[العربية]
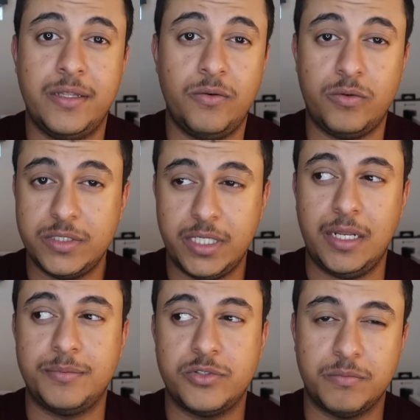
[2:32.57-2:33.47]
هنا وعندي
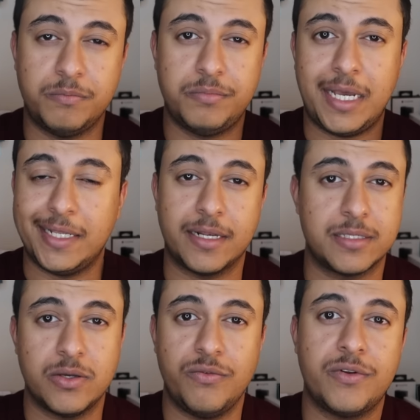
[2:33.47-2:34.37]
اللابتوب اقدر
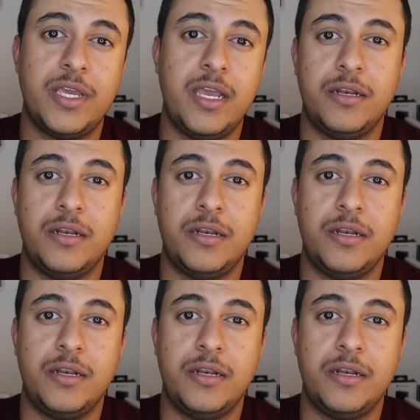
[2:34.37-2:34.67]
اسوي 4K